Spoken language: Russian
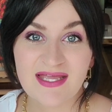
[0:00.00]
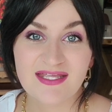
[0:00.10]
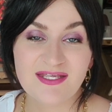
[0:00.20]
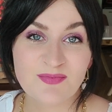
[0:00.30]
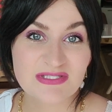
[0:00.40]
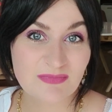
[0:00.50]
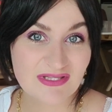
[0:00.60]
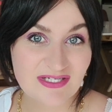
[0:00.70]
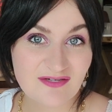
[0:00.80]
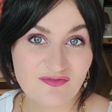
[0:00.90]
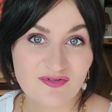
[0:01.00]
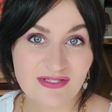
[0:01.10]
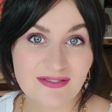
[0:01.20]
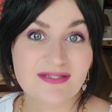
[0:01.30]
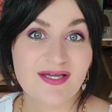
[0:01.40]
И посмотрев э,
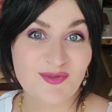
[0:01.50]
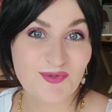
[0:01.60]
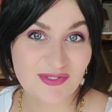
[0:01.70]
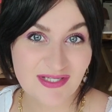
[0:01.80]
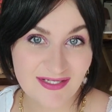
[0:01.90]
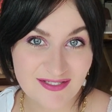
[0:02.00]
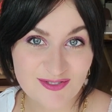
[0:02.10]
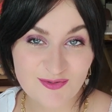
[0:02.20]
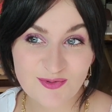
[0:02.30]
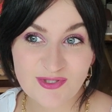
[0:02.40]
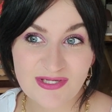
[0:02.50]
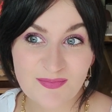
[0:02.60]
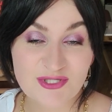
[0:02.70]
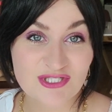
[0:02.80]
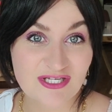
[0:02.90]
на данную аналитику, я
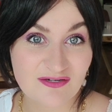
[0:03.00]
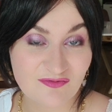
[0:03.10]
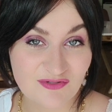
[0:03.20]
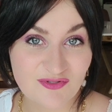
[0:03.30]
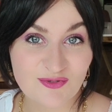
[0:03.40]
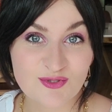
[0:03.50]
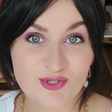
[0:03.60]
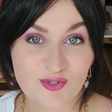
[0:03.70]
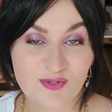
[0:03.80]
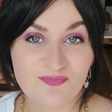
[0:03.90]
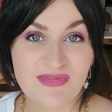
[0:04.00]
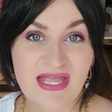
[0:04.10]
пришла к выводу, что